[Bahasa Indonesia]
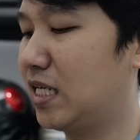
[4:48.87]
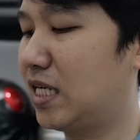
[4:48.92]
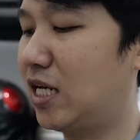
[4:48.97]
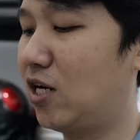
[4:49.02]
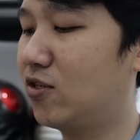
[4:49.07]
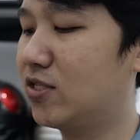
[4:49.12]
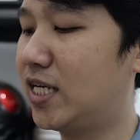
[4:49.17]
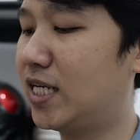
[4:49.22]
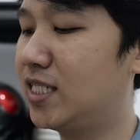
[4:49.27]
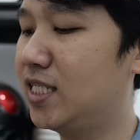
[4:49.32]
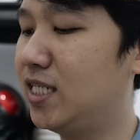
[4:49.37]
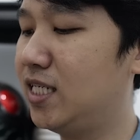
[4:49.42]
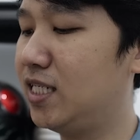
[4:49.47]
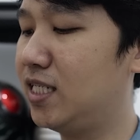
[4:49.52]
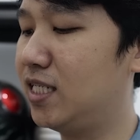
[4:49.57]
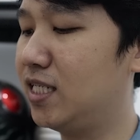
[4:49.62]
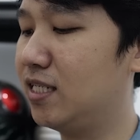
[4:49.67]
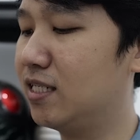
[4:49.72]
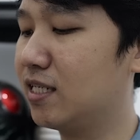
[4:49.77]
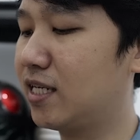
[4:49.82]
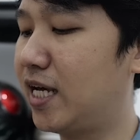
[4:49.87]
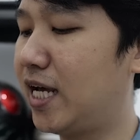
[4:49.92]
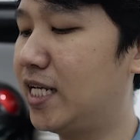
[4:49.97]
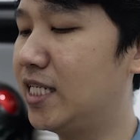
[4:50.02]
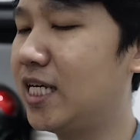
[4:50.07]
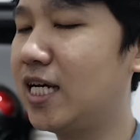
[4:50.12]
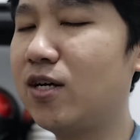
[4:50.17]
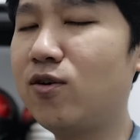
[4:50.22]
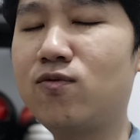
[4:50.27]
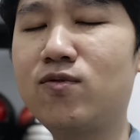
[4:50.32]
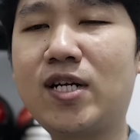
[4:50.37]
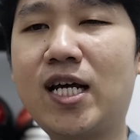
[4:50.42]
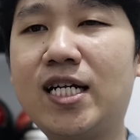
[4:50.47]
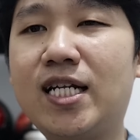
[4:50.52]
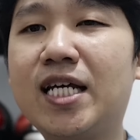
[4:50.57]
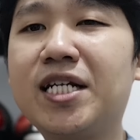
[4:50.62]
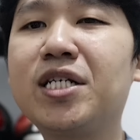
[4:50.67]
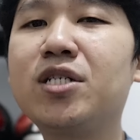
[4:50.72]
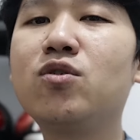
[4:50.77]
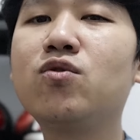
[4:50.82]
Kalau saya sih kayaknya udah
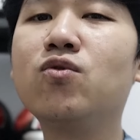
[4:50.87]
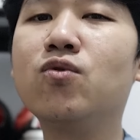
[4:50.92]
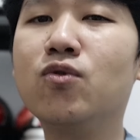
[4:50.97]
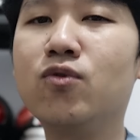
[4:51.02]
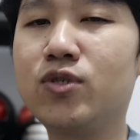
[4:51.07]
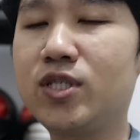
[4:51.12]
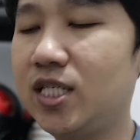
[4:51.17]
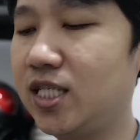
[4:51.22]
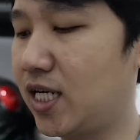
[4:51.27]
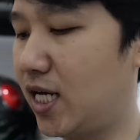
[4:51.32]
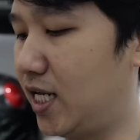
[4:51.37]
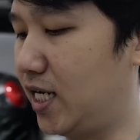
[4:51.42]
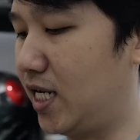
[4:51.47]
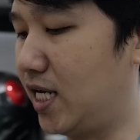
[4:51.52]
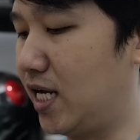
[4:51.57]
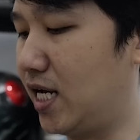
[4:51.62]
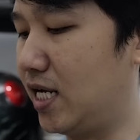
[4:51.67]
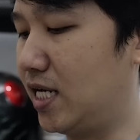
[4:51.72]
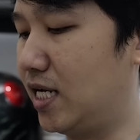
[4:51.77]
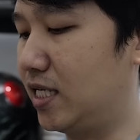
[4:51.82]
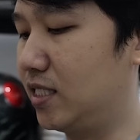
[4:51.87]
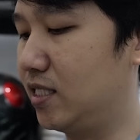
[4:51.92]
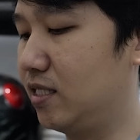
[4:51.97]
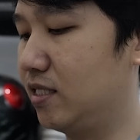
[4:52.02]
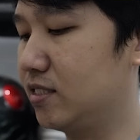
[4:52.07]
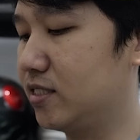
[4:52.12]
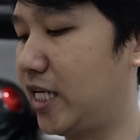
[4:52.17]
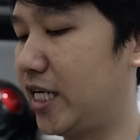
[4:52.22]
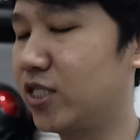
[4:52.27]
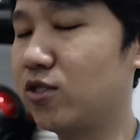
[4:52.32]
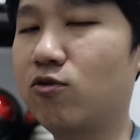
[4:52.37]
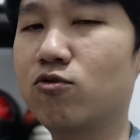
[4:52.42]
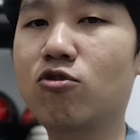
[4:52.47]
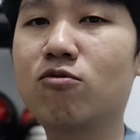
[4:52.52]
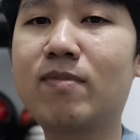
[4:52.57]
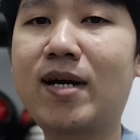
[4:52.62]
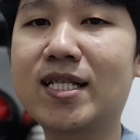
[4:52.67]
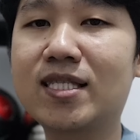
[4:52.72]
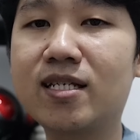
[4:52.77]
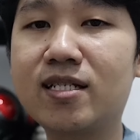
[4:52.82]
dari dulu sih ada teks
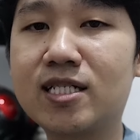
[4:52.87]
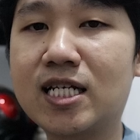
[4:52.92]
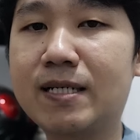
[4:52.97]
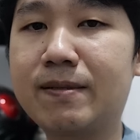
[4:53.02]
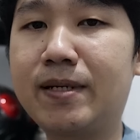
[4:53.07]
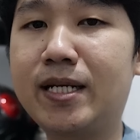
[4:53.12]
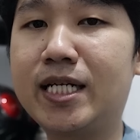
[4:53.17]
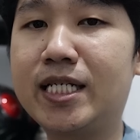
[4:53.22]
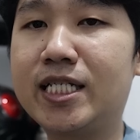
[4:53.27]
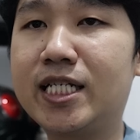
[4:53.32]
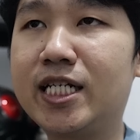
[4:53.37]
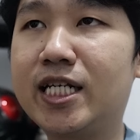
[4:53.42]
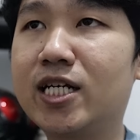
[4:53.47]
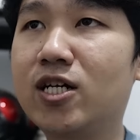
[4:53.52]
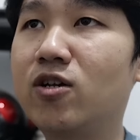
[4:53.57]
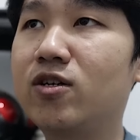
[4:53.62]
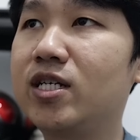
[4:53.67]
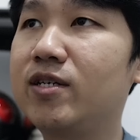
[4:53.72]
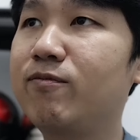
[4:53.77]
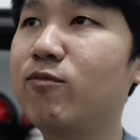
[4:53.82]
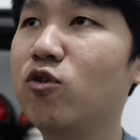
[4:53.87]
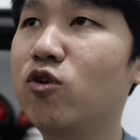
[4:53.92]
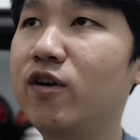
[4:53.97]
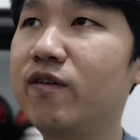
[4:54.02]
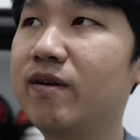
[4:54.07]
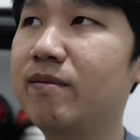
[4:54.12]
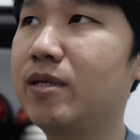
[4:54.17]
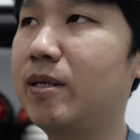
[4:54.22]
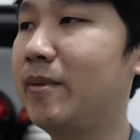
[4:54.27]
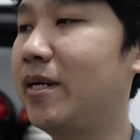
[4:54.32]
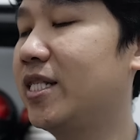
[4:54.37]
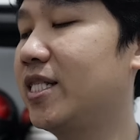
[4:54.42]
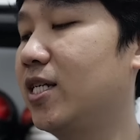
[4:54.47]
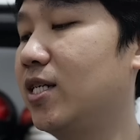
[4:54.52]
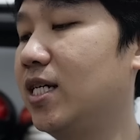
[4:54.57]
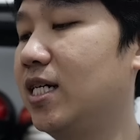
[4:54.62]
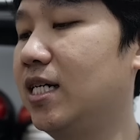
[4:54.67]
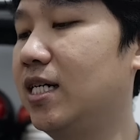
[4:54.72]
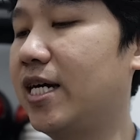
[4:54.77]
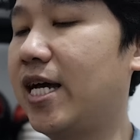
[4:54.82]
otomatis namanya di sini kalau di Poco F6 namanya
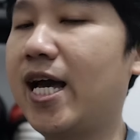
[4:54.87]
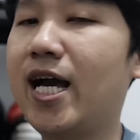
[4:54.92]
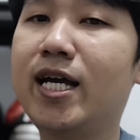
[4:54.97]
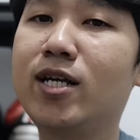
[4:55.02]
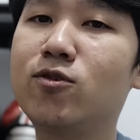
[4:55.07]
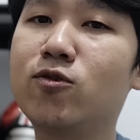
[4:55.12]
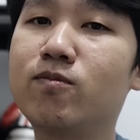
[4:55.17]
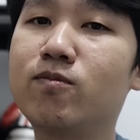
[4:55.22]
uh, eh, AI